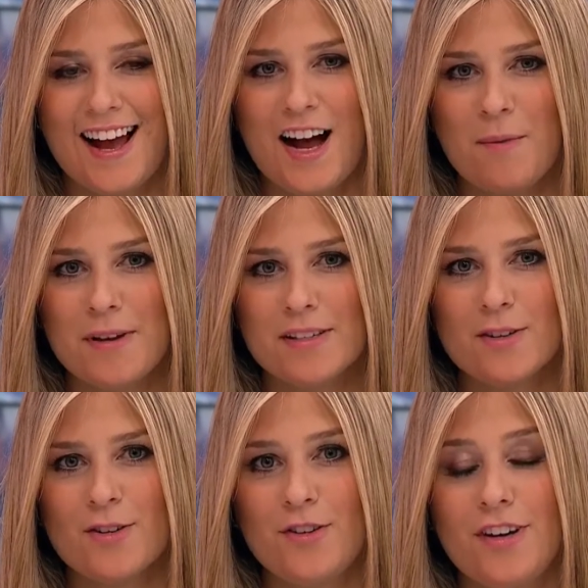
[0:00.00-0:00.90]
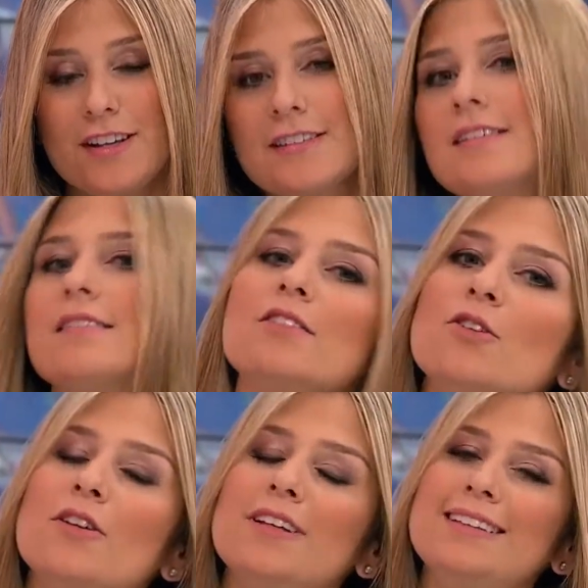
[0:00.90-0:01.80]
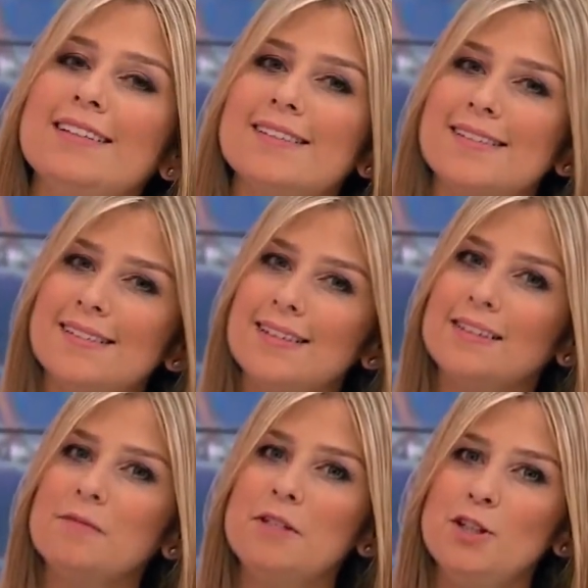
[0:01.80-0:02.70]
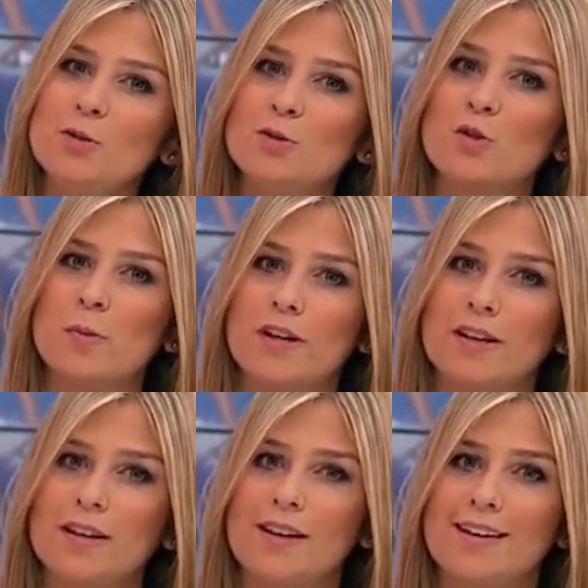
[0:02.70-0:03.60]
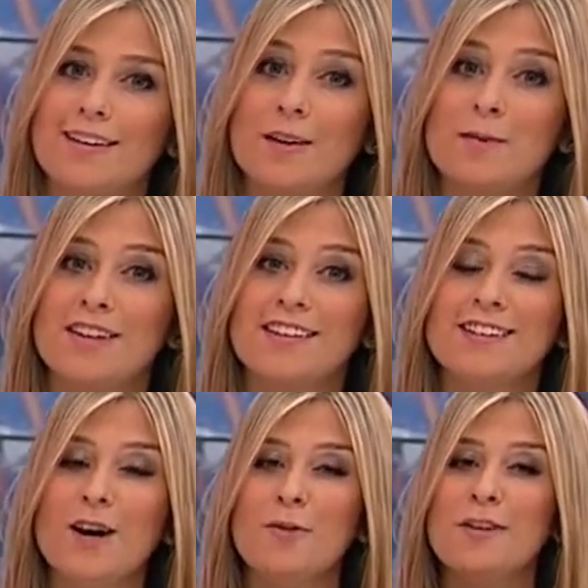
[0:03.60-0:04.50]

James Rodríguez necesitó de 17 minutos para guiar al Real Madrid a